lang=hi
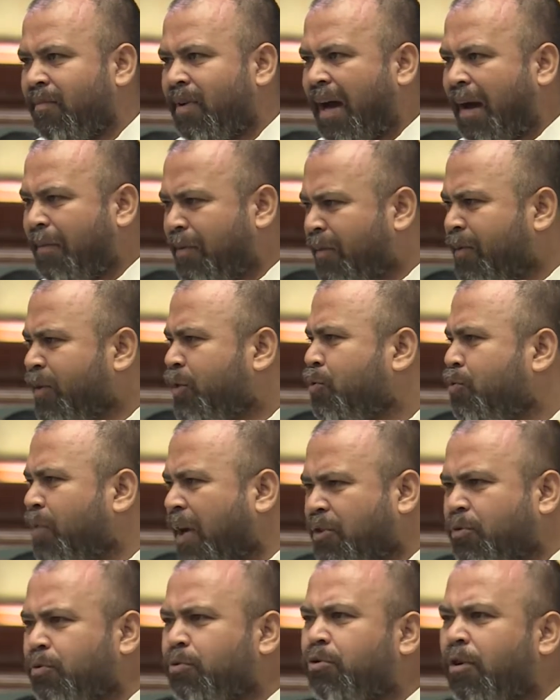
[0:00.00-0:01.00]
अभी भी
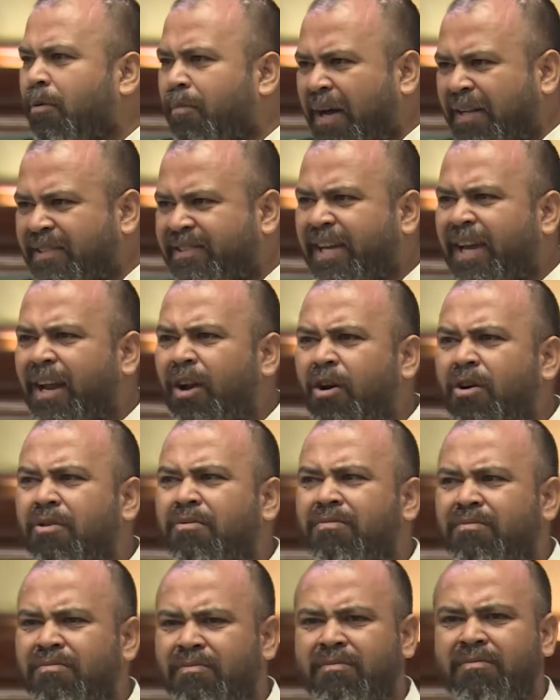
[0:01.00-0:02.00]
छुआछूत को मानते हैं
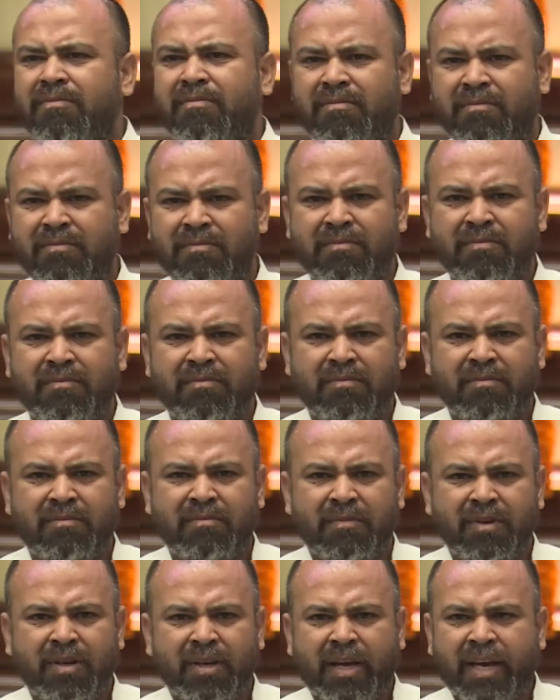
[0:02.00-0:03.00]
लोग
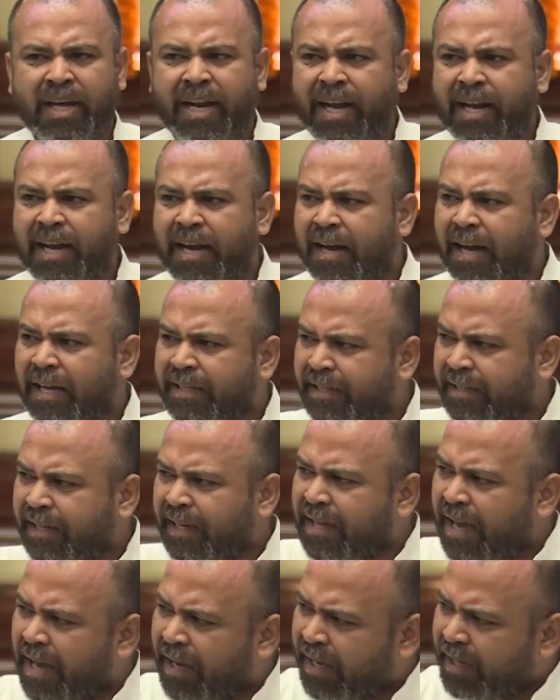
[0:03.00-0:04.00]
कह रहे हैं गंगा जी के
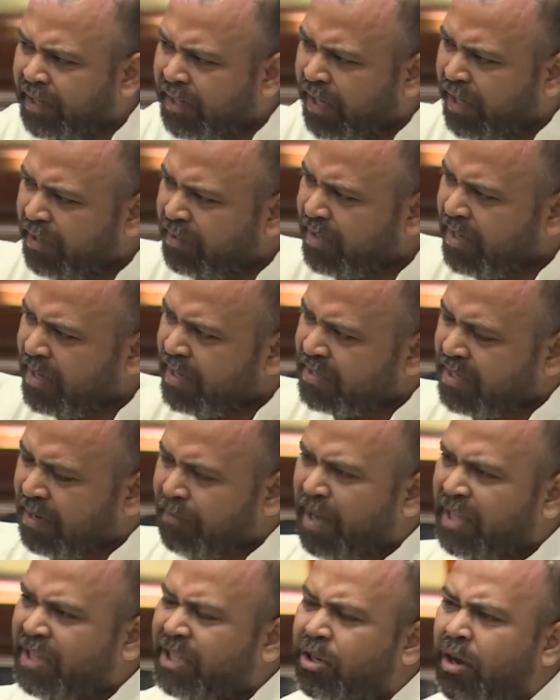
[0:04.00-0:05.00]
जाकर के
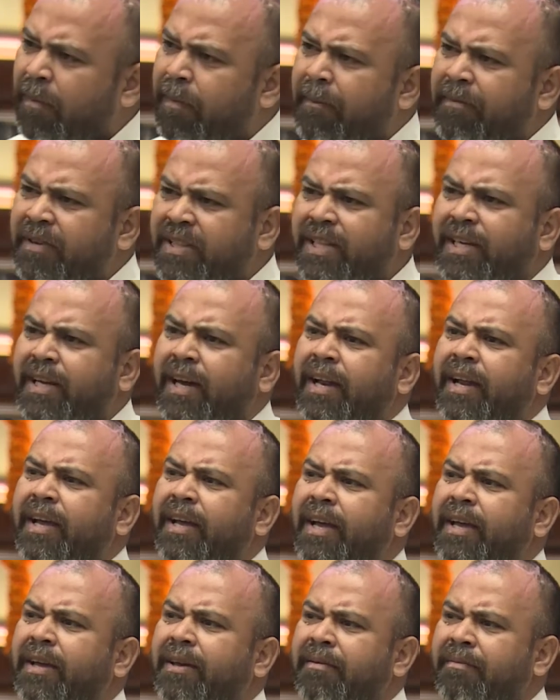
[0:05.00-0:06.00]
समाधि को पवित्र करेंगे